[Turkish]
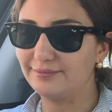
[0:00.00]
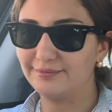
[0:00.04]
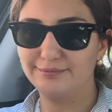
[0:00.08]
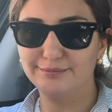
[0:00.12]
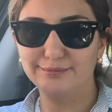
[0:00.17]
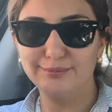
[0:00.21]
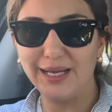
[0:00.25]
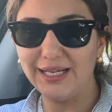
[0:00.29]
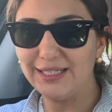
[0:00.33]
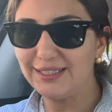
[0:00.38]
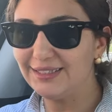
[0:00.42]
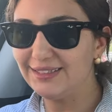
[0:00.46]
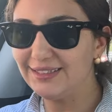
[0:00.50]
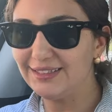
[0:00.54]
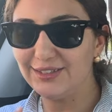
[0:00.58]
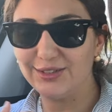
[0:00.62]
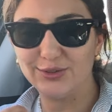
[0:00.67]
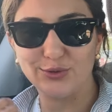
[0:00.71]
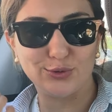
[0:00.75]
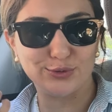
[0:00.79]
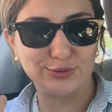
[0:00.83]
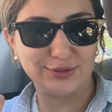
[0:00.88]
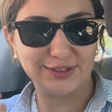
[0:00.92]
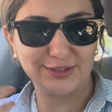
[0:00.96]
belki
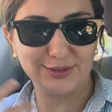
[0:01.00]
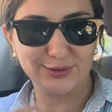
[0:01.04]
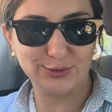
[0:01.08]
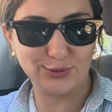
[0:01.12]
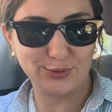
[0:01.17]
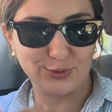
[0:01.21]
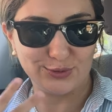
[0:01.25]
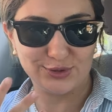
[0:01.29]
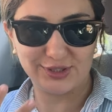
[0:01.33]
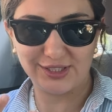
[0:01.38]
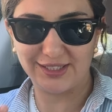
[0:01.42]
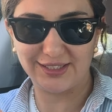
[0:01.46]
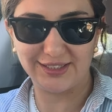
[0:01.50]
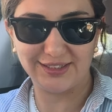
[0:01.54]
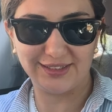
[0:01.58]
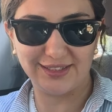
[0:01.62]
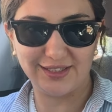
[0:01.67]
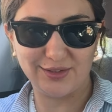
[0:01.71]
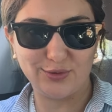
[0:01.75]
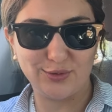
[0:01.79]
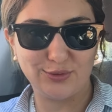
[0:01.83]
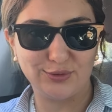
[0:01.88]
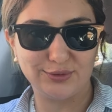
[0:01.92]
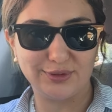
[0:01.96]
onların o
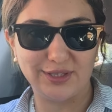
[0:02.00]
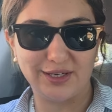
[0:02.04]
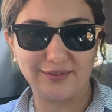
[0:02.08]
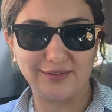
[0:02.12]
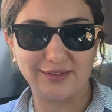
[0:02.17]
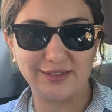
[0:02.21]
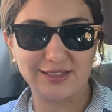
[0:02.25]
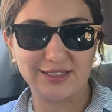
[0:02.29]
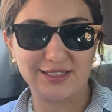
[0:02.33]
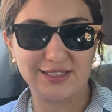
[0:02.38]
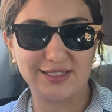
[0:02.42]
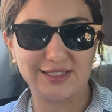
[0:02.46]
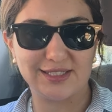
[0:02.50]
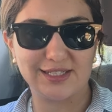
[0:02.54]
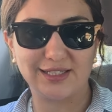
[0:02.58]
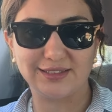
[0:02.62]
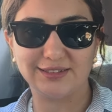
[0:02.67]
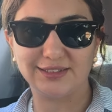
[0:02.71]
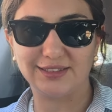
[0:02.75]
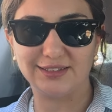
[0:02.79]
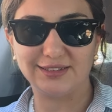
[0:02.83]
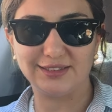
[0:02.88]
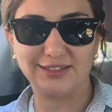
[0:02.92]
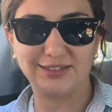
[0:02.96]
şekilde o davranışını
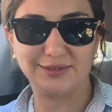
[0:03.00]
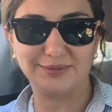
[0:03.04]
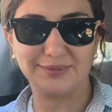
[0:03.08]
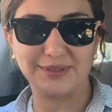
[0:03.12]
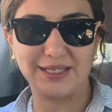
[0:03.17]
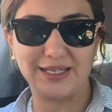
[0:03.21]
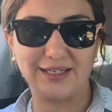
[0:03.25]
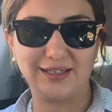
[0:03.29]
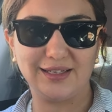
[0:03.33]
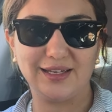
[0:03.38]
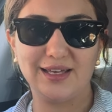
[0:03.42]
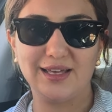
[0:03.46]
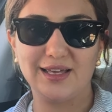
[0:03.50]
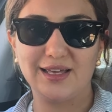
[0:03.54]
zaten içimden